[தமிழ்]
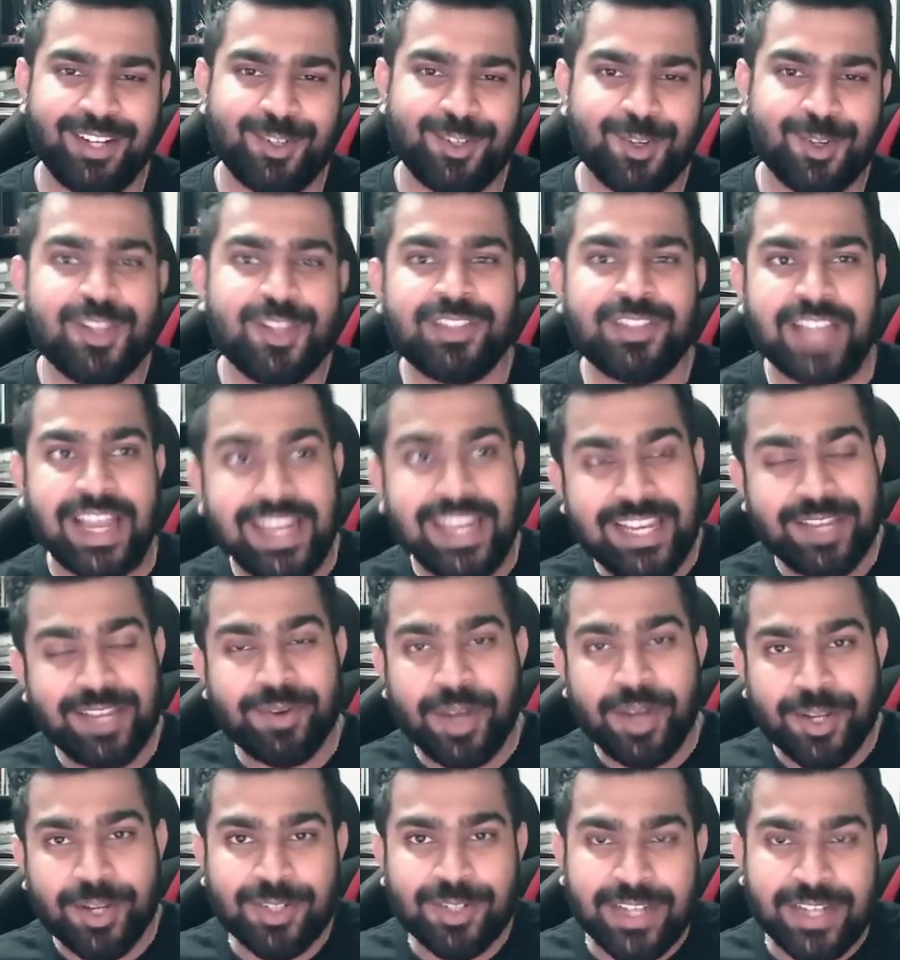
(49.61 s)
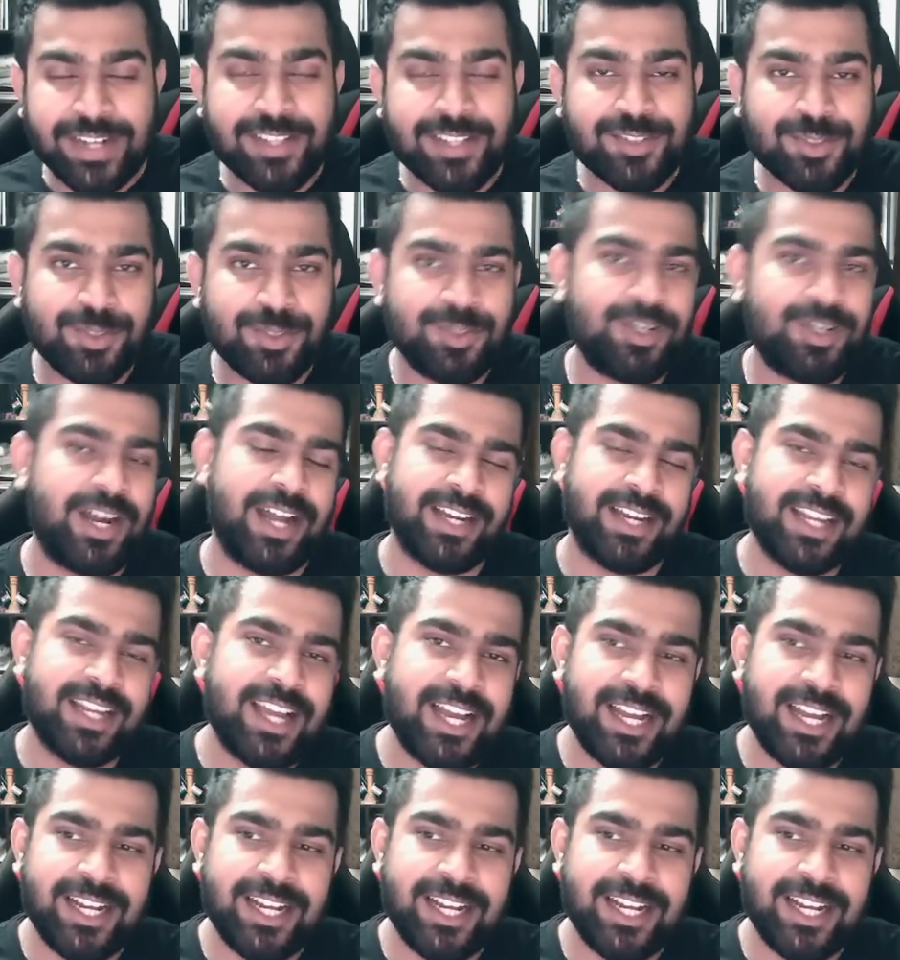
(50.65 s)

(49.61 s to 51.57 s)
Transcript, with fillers: கொஞ்சம் தள்ளி வரும்னு நினைச்சோம் ஆனா